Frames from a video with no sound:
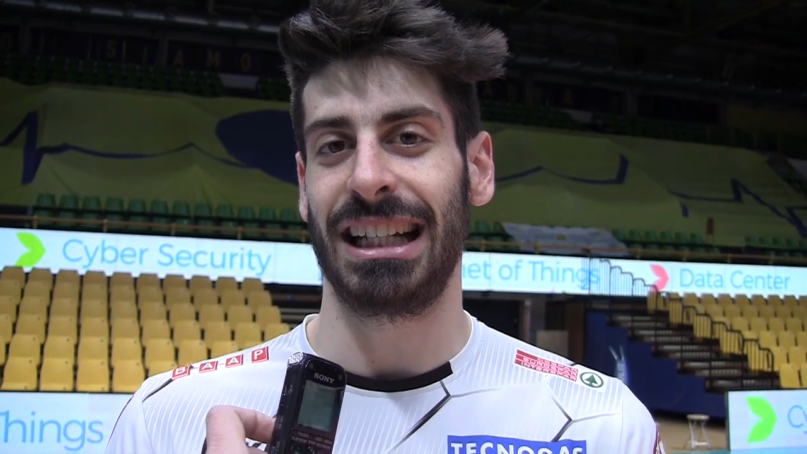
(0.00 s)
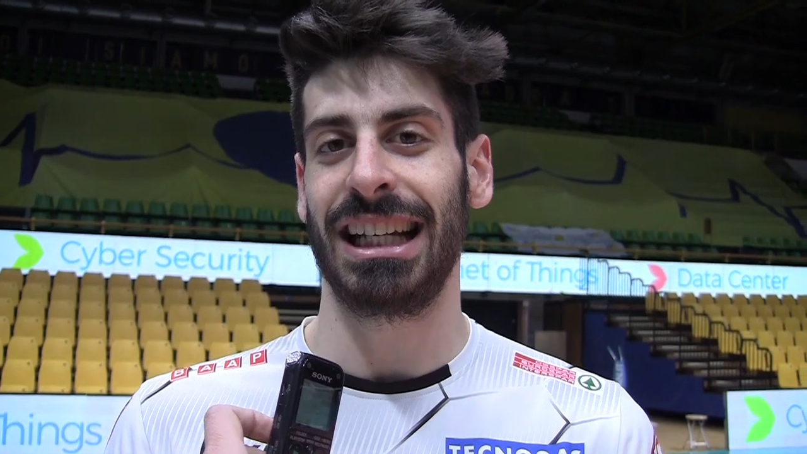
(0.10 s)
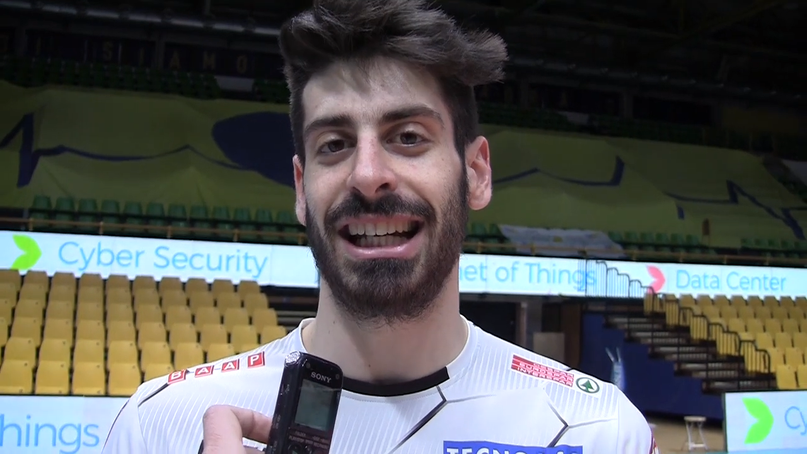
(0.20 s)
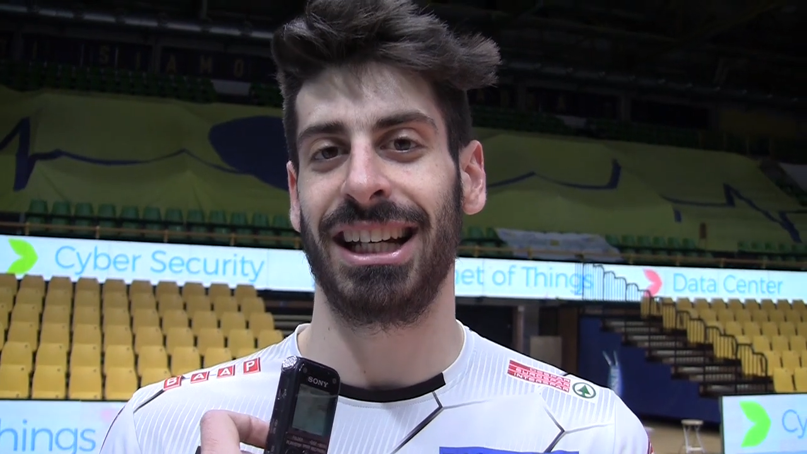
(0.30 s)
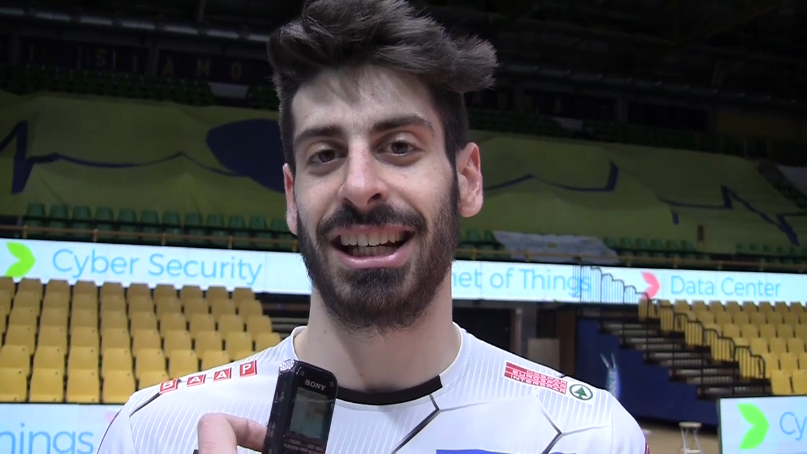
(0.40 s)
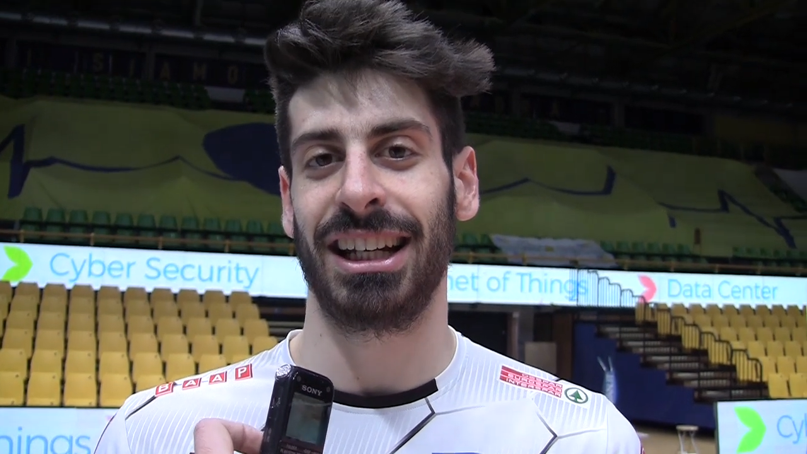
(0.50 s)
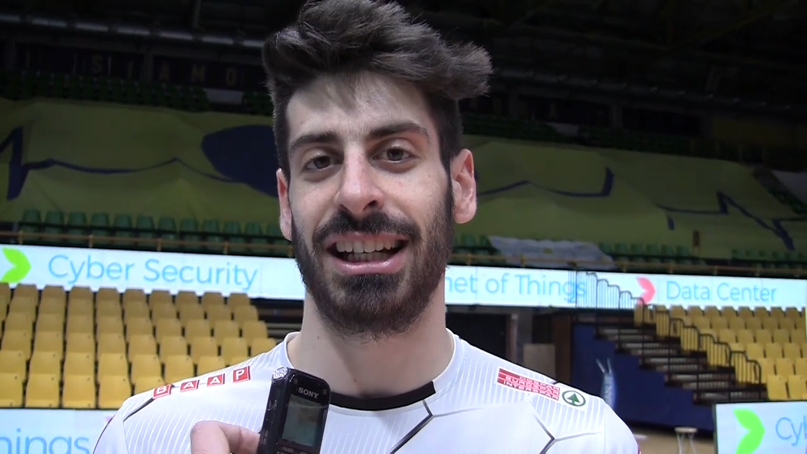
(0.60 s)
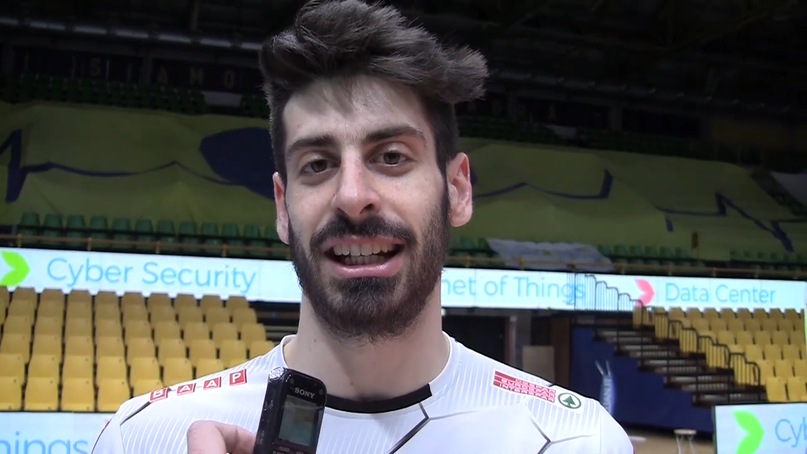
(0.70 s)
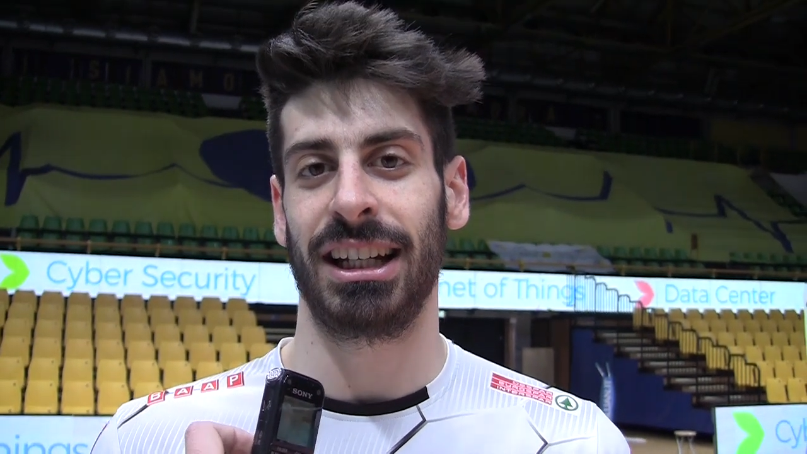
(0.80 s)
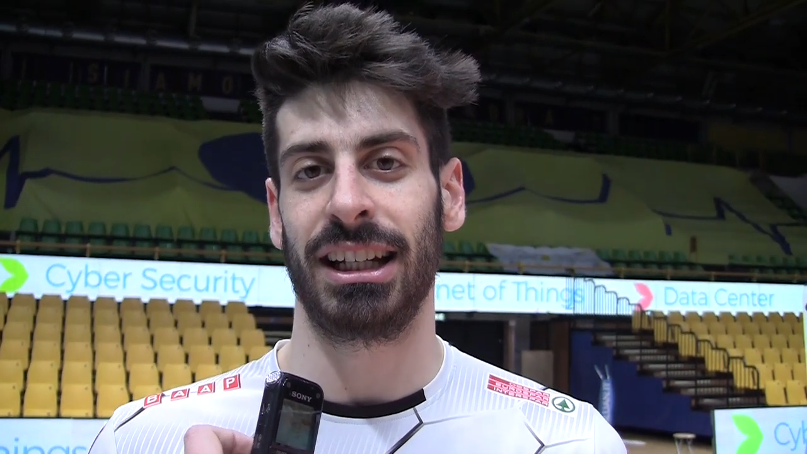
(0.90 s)

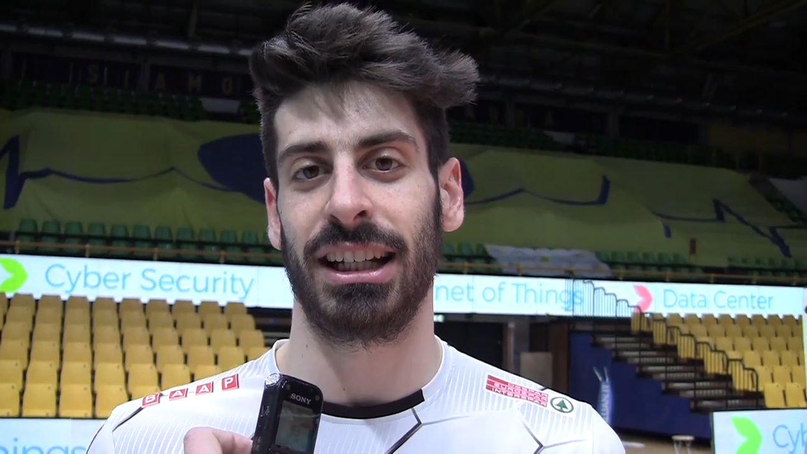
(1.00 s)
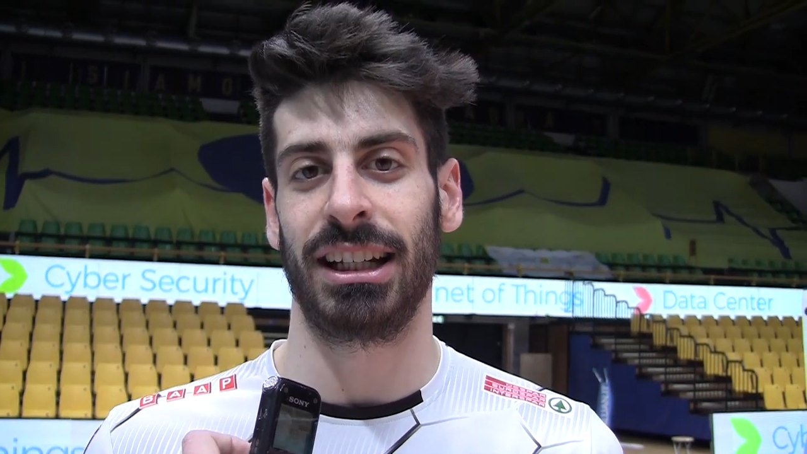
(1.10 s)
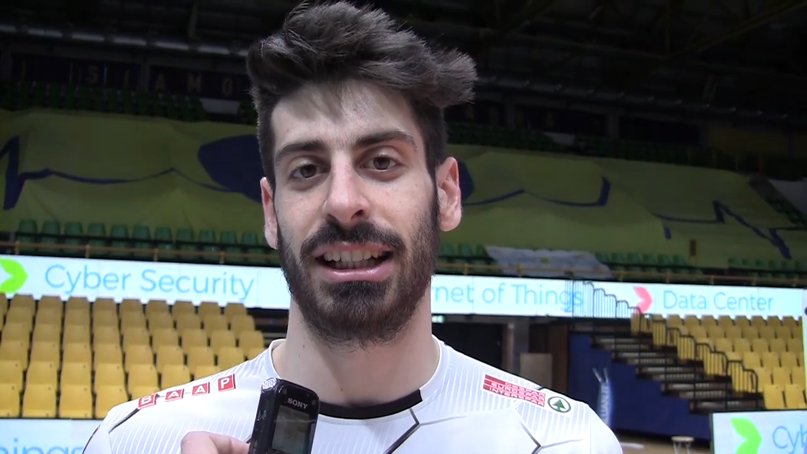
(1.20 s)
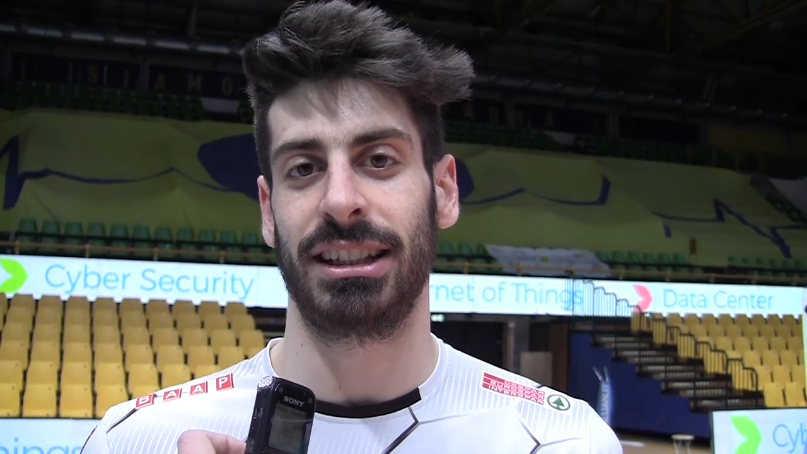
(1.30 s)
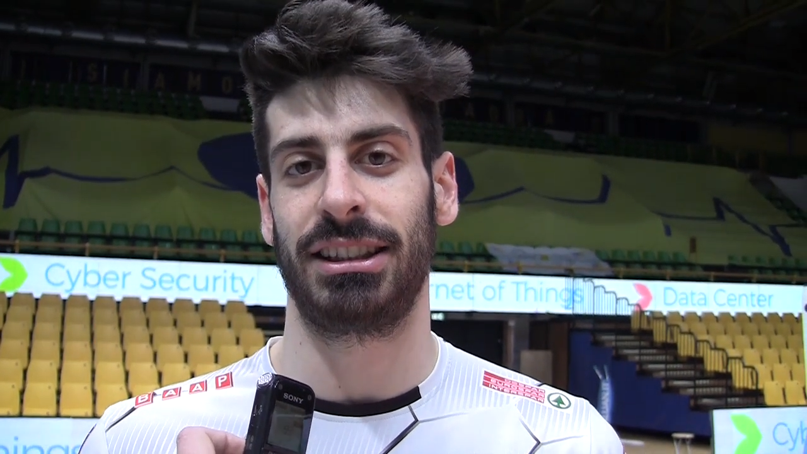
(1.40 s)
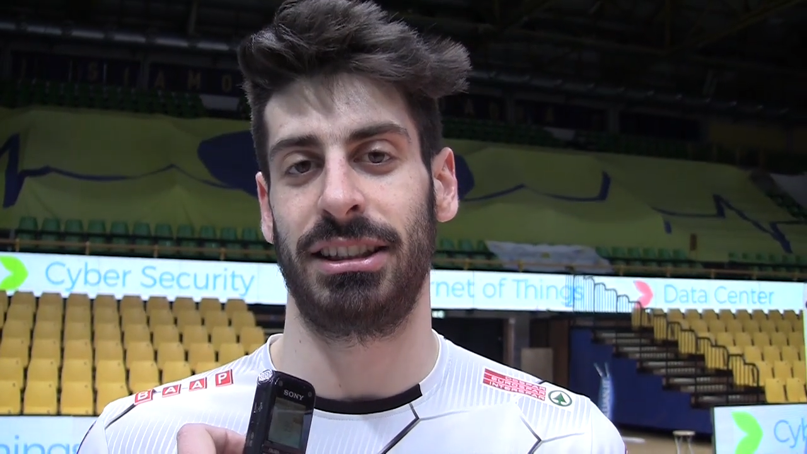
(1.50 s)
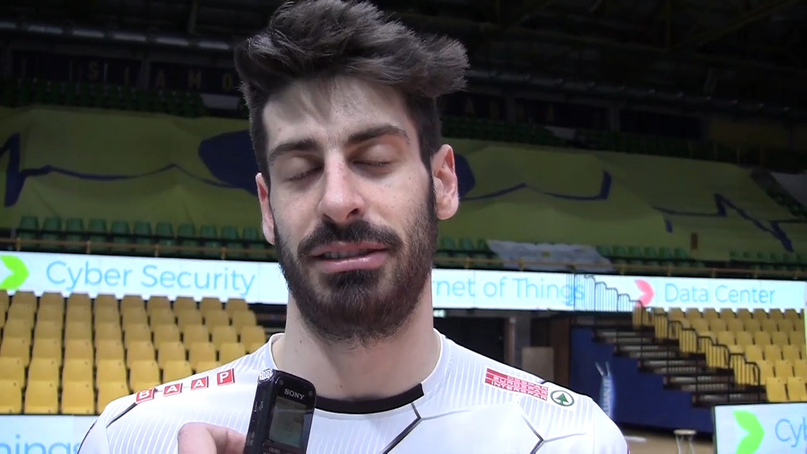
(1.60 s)
e